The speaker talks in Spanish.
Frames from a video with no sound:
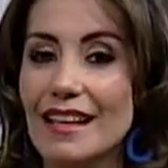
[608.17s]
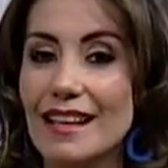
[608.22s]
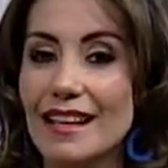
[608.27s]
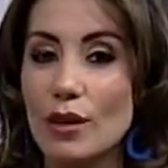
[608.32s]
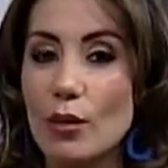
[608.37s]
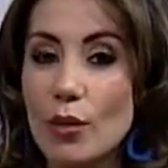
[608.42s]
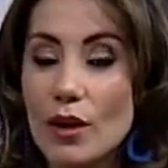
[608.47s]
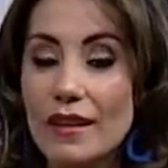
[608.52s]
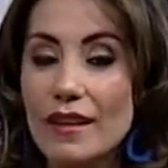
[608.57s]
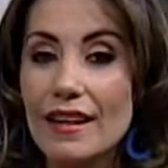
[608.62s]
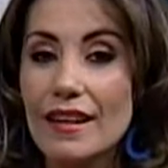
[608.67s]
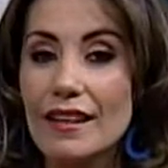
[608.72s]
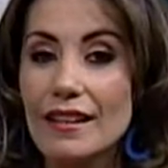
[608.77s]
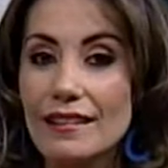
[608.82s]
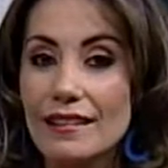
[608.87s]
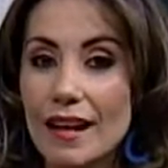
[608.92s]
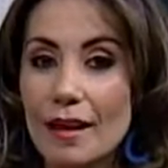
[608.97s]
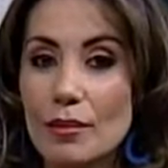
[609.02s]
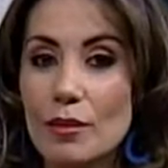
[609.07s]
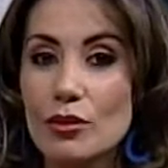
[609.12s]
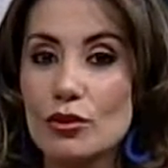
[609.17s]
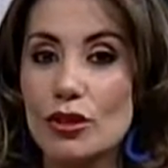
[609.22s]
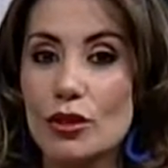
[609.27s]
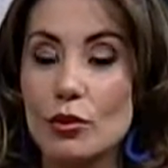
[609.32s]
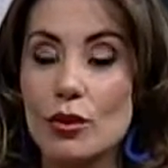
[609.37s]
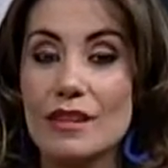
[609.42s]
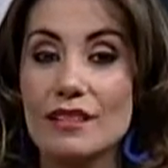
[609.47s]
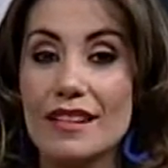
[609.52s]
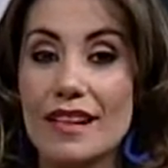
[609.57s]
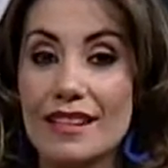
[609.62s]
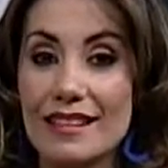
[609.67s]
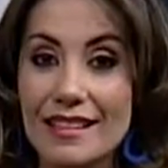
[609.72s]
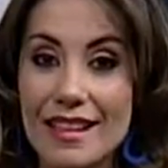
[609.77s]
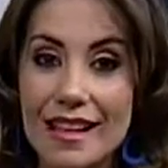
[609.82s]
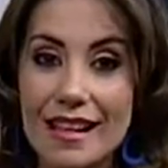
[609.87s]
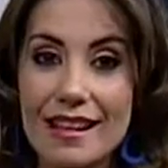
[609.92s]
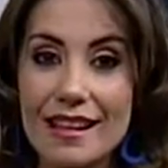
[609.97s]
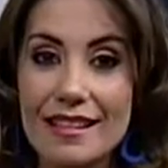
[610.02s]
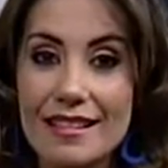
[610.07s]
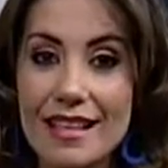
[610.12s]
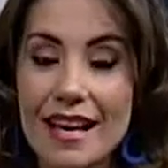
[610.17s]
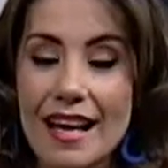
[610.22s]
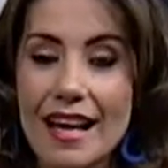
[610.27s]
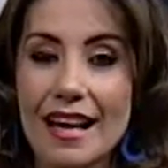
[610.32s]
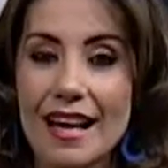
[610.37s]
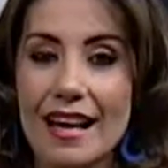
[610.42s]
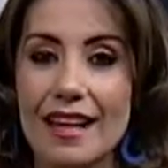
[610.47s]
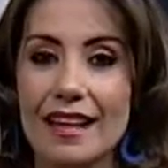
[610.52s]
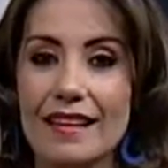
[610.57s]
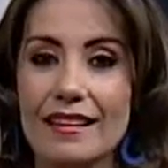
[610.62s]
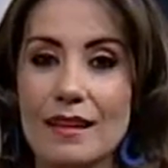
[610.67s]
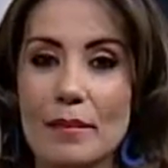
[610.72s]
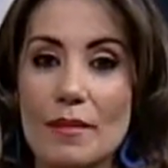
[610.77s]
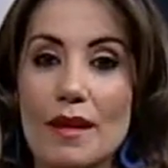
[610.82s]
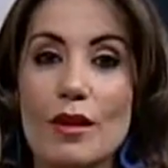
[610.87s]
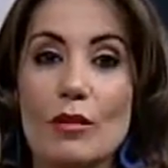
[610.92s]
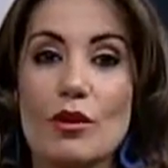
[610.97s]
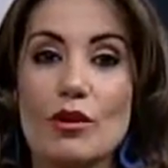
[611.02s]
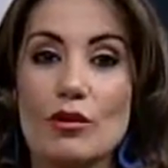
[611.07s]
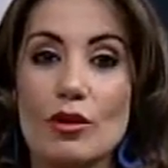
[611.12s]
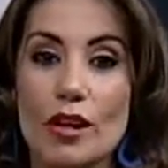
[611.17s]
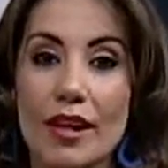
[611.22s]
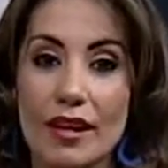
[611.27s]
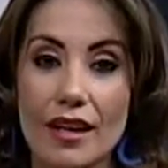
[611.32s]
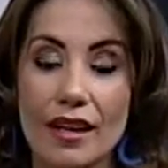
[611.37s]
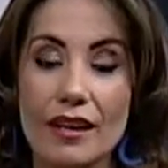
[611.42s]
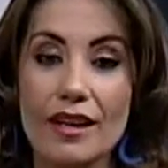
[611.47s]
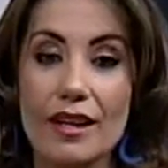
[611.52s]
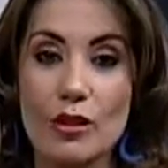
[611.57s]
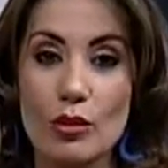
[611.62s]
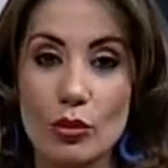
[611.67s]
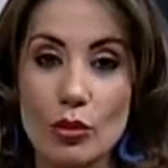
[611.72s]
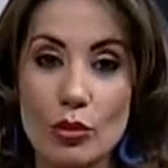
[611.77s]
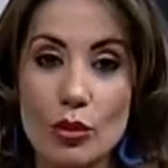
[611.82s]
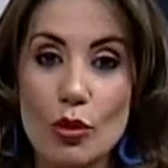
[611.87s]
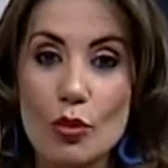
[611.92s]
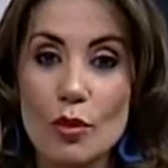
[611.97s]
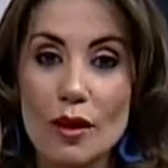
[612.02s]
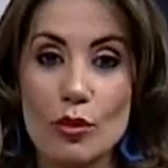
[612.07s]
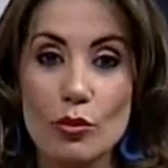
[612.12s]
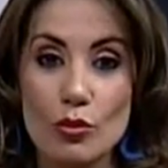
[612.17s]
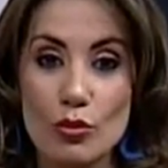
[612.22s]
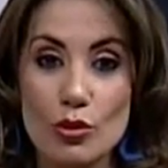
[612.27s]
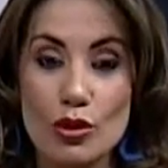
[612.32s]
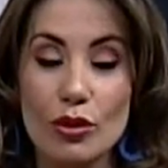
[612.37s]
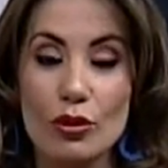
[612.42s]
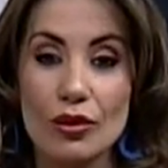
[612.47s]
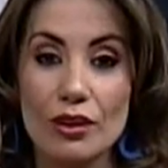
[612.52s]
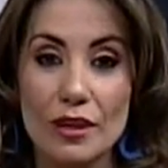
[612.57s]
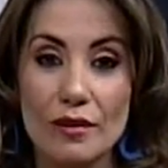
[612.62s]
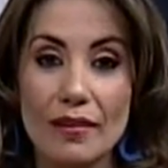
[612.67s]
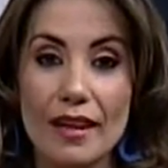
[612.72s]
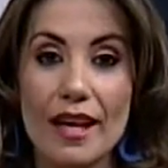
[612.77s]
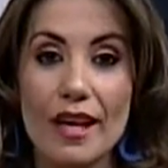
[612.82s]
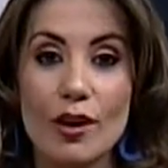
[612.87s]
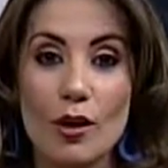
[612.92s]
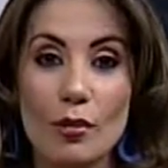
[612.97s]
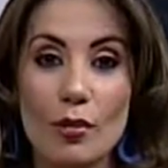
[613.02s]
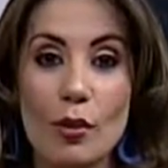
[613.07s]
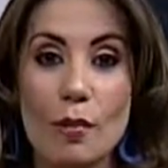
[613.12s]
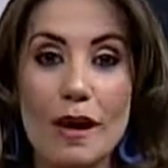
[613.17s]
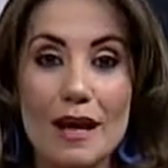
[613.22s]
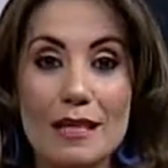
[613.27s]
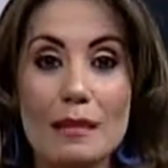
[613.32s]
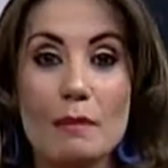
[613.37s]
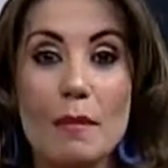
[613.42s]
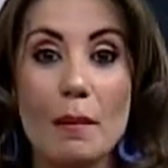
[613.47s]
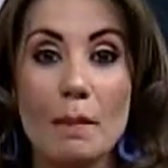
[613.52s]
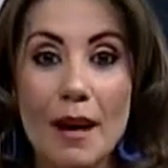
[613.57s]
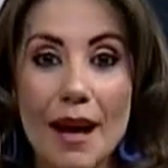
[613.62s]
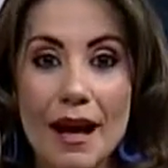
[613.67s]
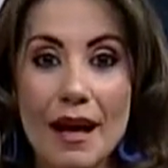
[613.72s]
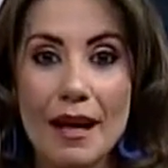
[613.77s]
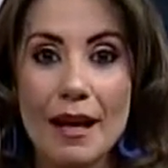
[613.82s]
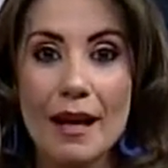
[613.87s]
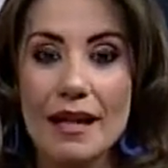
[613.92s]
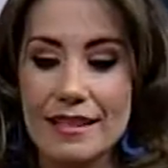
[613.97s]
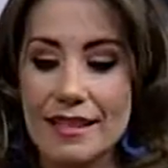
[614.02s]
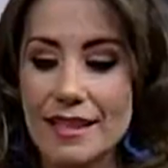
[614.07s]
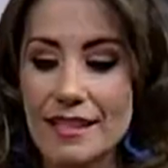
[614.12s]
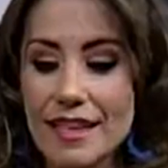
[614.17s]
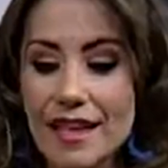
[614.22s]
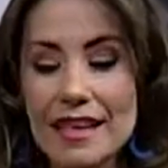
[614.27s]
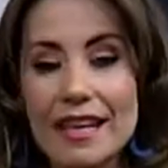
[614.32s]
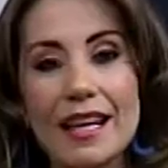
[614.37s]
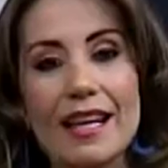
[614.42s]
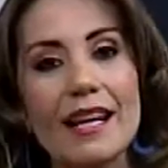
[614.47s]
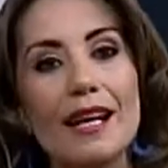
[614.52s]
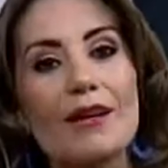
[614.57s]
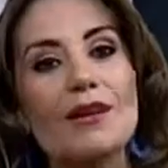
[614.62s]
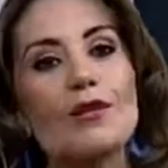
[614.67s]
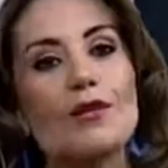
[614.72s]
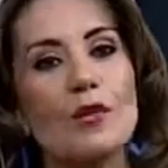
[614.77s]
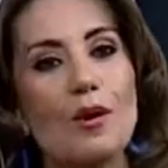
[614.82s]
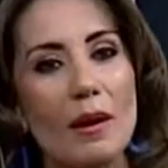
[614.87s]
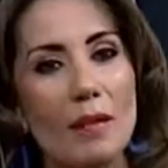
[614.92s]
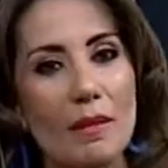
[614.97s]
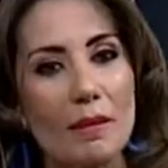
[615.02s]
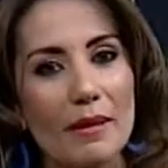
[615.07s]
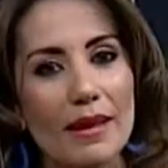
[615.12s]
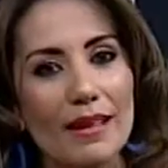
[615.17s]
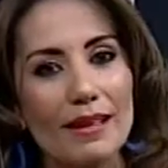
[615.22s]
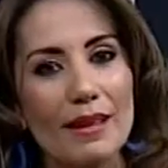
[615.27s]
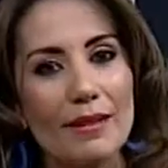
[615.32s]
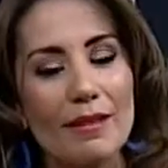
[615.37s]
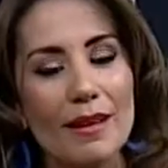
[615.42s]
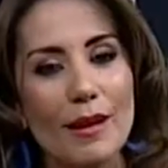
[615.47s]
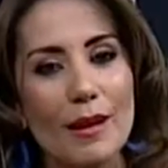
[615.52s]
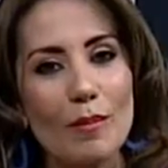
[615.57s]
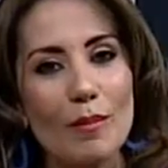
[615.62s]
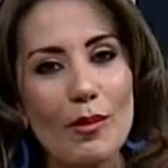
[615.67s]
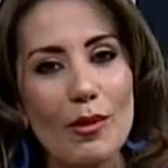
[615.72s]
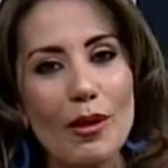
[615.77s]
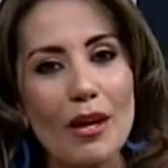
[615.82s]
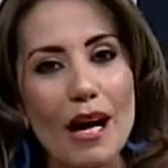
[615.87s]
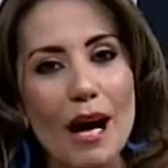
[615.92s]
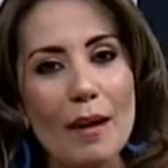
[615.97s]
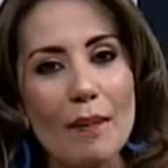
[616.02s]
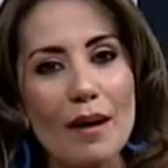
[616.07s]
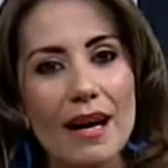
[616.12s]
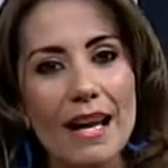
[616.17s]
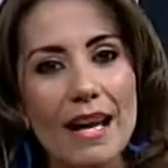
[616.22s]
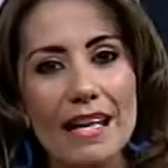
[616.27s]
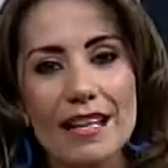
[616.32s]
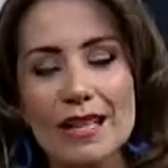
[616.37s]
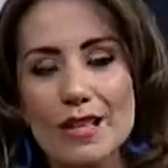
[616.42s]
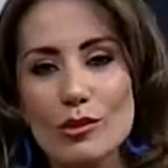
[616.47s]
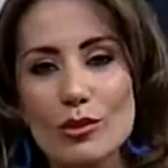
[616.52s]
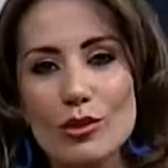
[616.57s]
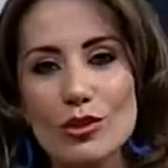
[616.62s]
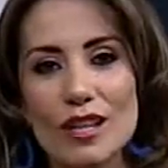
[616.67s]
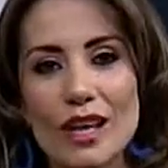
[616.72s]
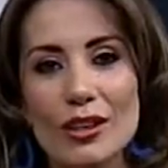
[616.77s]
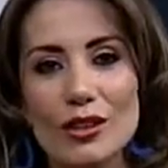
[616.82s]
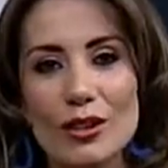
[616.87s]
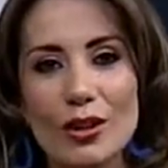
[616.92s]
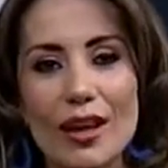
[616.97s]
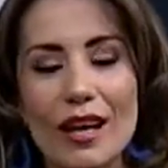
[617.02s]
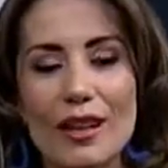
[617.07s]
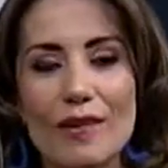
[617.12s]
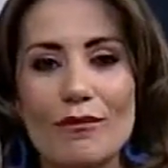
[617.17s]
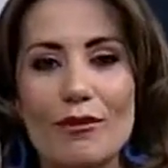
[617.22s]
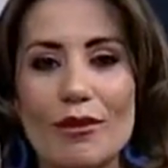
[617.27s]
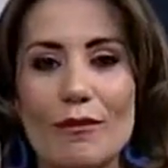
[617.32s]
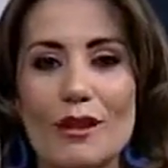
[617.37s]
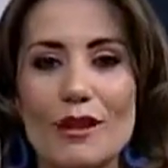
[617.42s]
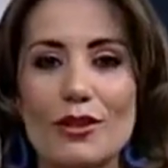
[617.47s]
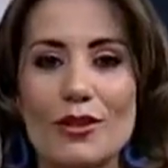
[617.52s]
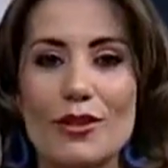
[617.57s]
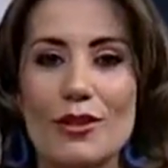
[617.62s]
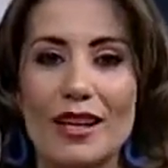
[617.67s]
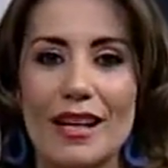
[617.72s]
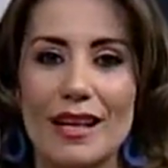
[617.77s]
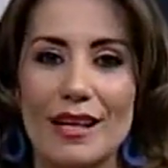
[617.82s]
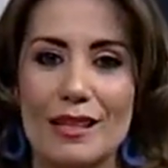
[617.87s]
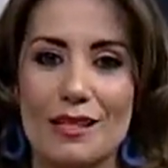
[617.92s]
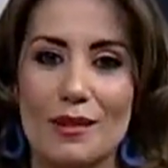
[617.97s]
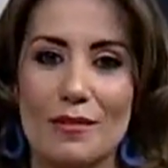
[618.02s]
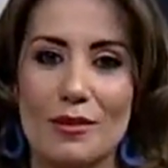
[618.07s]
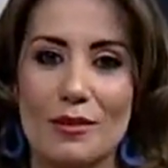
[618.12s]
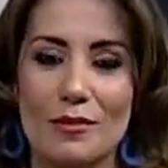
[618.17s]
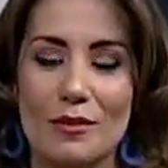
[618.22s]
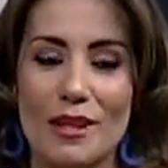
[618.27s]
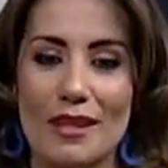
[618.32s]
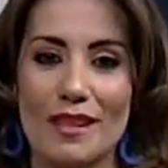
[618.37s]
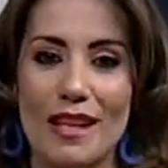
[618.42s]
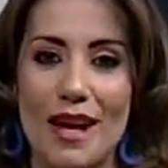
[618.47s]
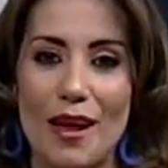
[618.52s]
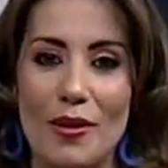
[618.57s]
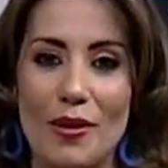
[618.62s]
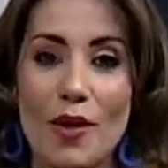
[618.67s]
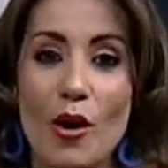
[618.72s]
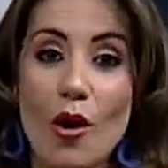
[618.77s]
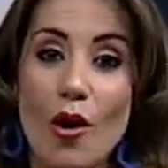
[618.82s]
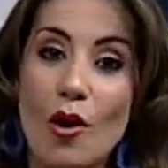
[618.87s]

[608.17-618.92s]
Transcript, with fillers: Recuerden que estamos en nuestras redes, también en nuestro canal de YouTube, en Unción TV como Más Mamá, si es que quieren nuevamente ver el programa y escuchar toda la información que les hemos brindado.